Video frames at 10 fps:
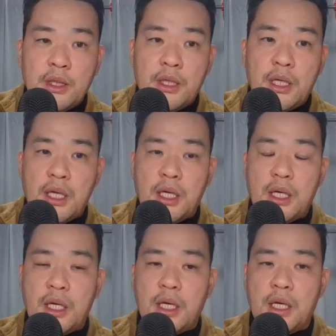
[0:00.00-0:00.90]

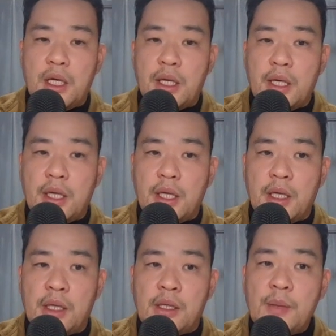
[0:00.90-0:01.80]

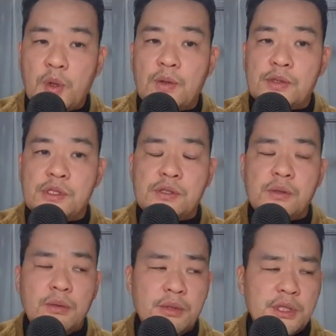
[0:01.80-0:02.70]
えー、でも
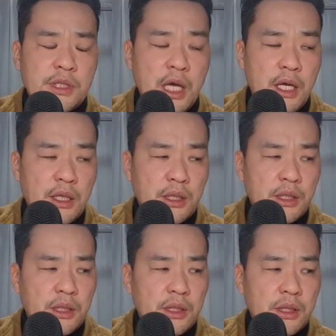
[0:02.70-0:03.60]
その
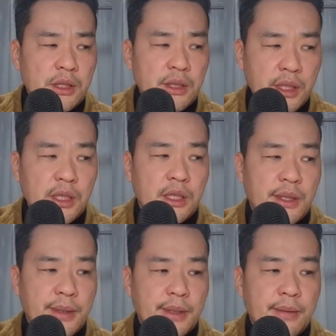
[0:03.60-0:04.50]
時代
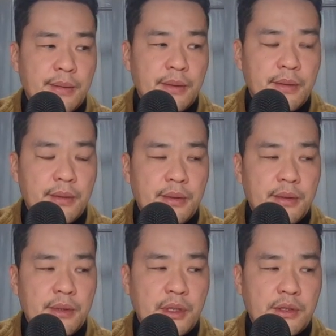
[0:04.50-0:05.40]
に
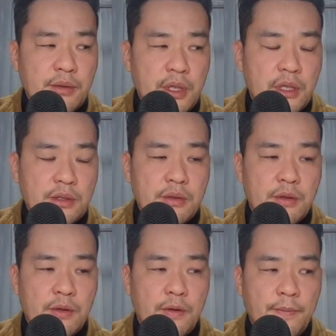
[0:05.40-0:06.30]
なんつうのかなそ
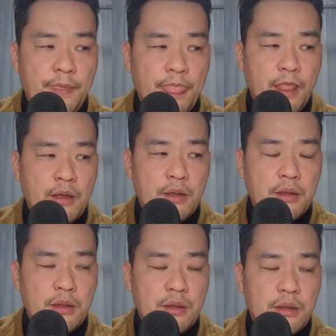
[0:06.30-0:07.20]
の
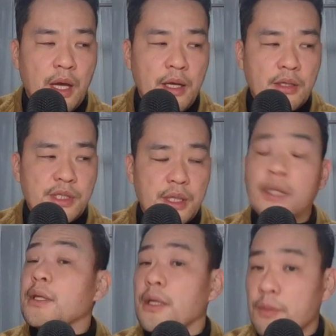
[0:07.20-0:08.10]
大学生
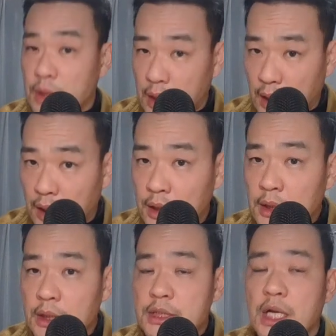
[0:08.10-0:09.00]
だったりとか
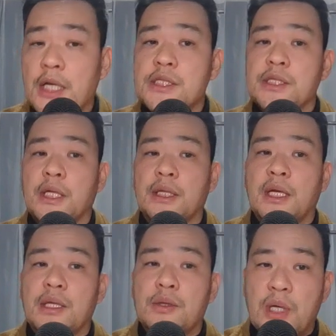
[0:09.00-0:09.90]
社会人だっ
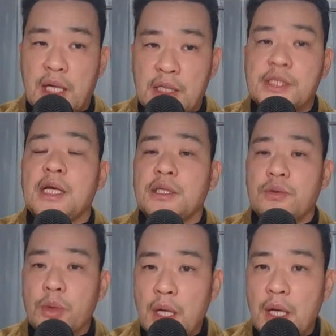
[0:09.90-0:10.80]
たりとかした
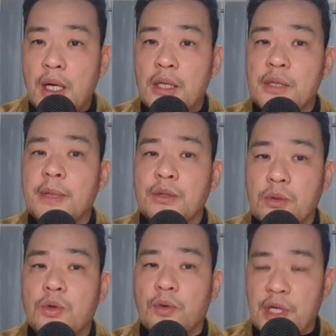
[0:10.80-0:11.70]
人が今
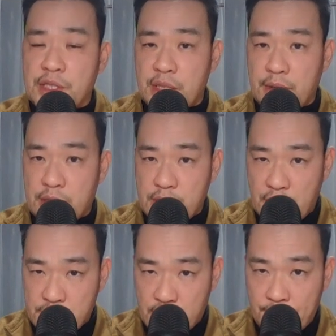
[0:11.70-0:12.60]
の高齢者なわけじゃな
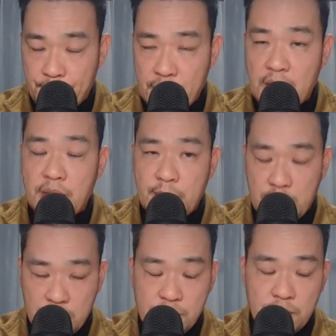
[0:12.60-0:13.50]
いですか。で今
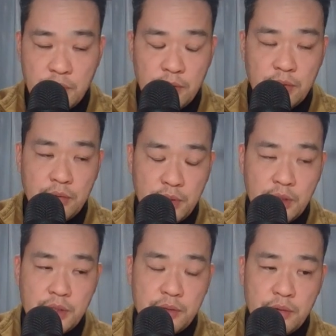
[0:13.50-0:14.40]
ねその日本の
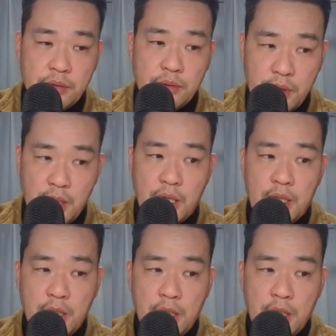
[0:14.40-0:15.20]
キリスト教って